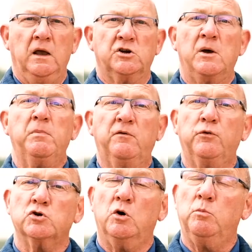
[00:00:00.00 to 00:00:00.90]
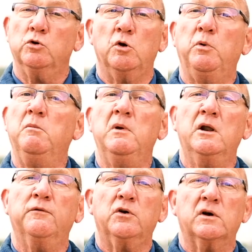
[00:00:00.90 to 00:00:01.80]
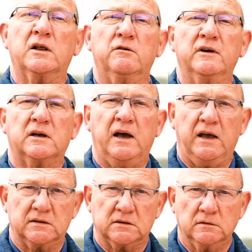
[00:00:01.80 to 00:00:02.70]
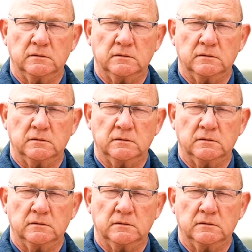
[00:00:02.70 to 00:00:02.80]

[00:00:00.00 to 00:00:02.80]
et j'habite Fourchambault depuis 1993.